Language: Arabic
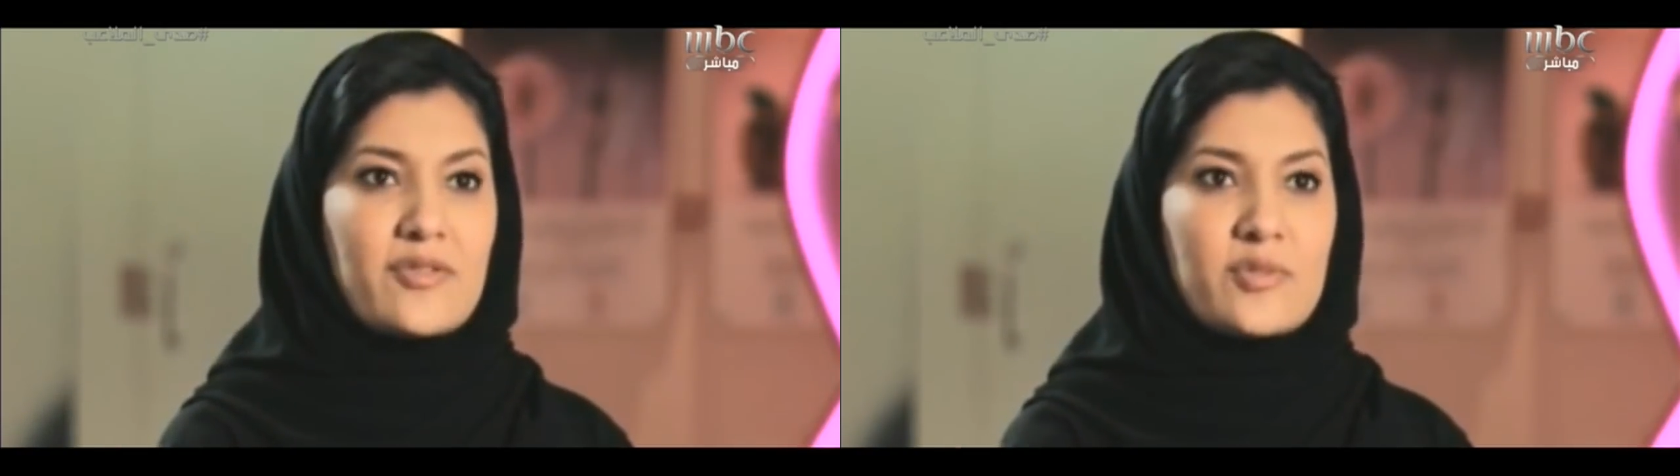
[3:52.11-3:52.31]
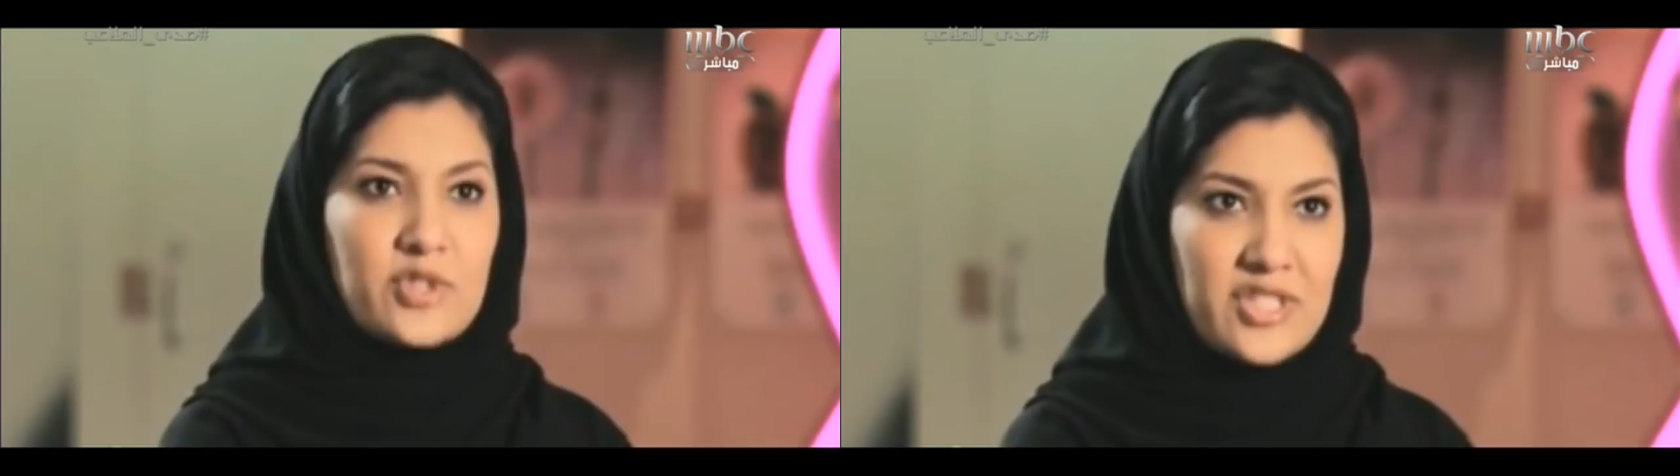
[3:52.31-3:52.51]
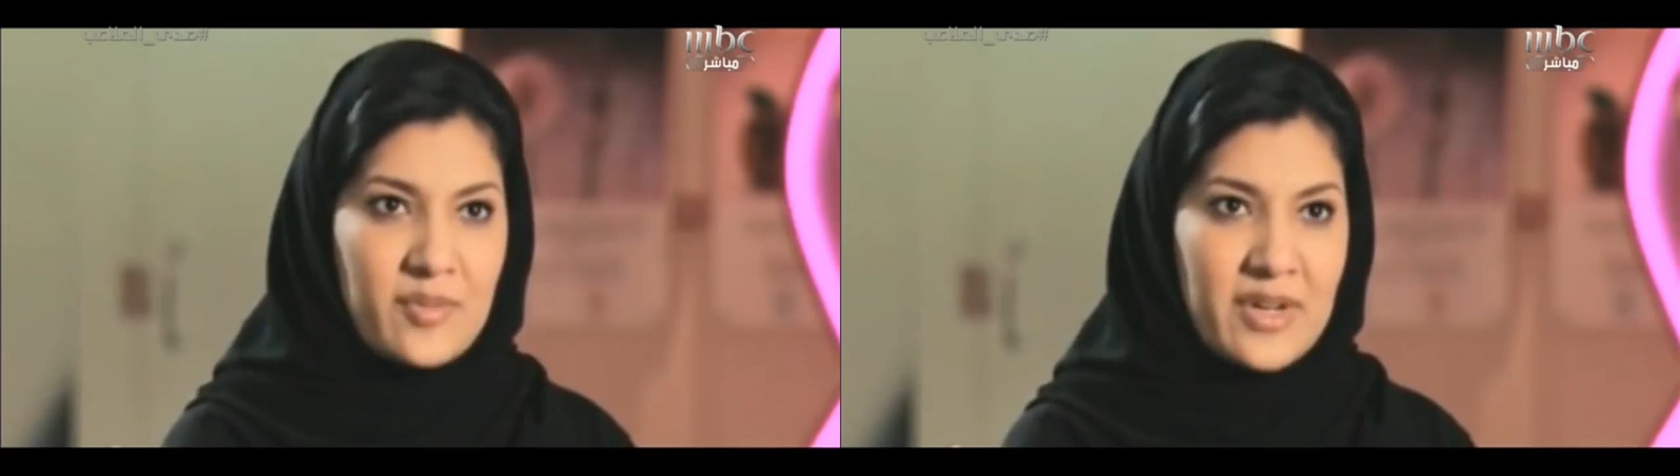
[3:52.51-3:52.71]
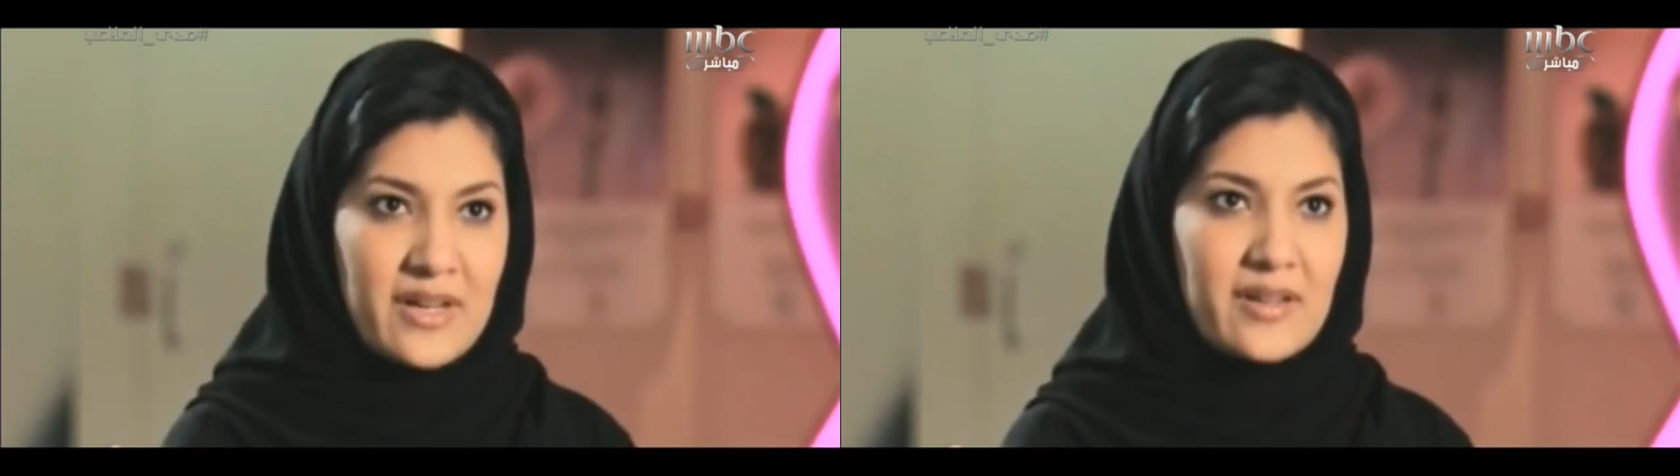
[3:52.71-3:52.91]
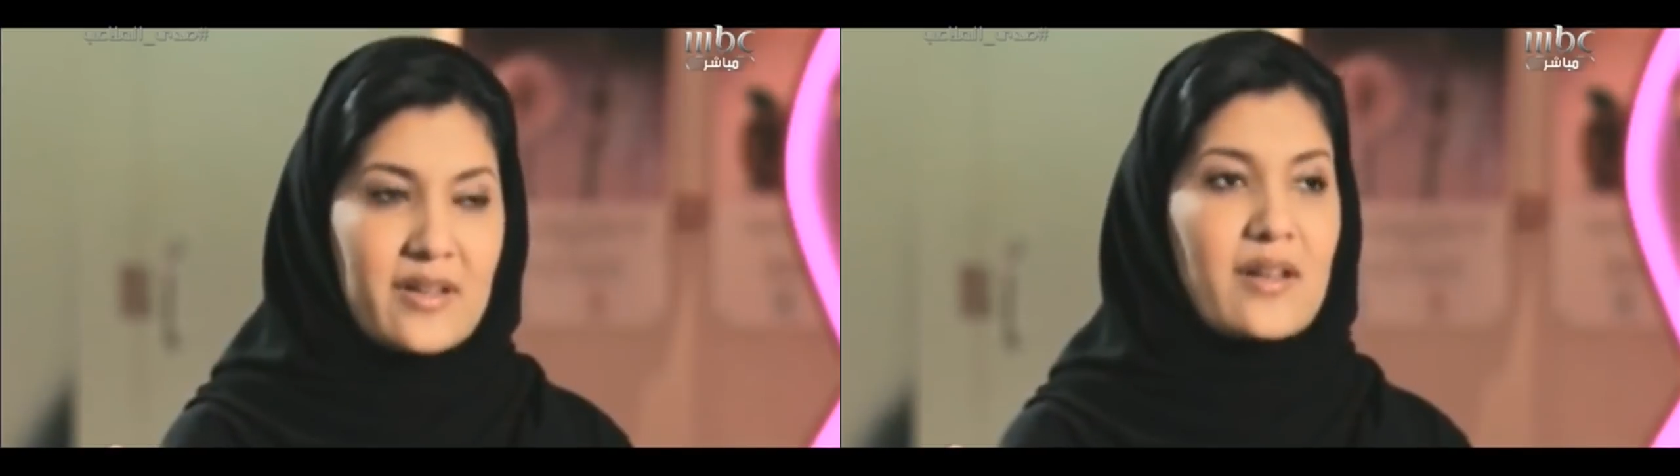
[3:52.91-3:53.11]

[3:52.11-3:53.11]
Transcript: آه، في المجتمع